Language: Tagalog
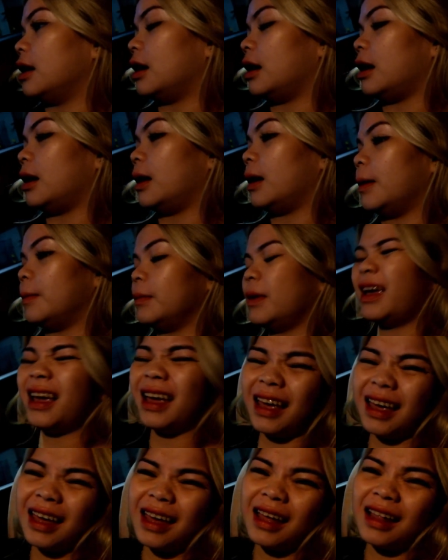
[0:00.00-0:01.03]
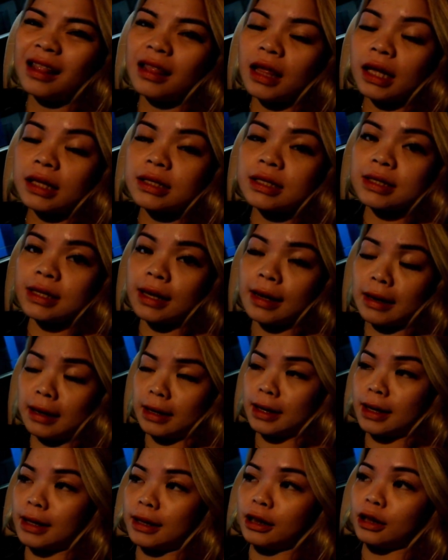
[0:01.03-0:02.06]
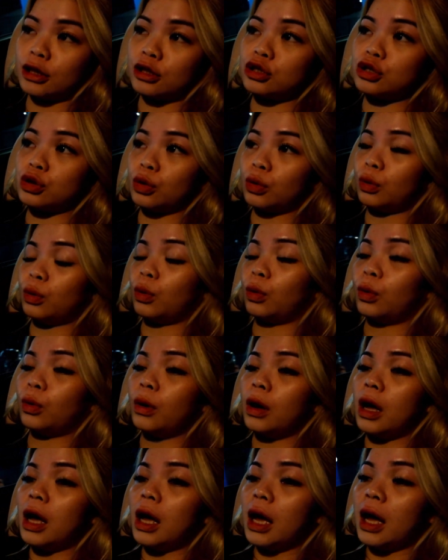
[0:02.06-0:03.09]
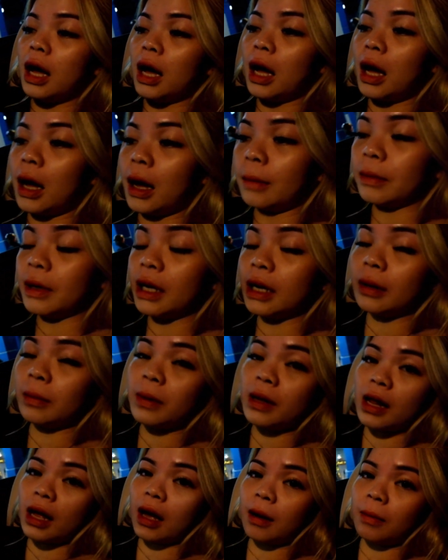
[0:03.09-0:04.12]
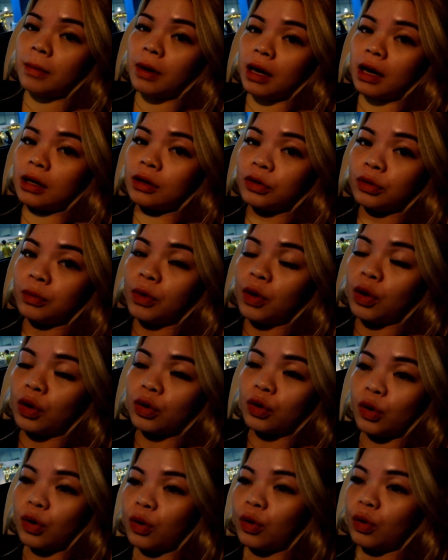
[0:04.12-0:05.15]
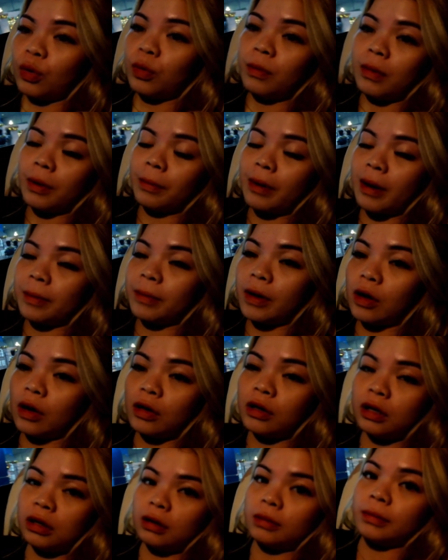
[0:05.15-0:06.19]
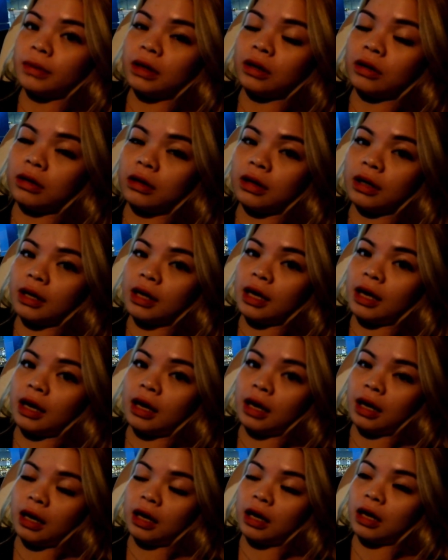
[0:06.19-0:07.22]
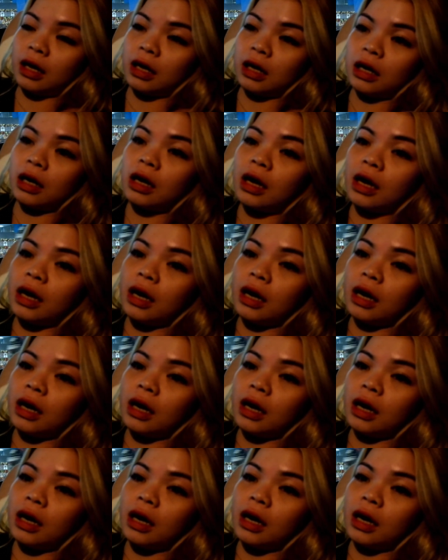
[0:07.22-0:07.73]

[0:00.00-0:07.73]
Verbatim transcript: um, and that's it, so um, ginabi na kami, tomorrow magpapacolor naman ako ng hair,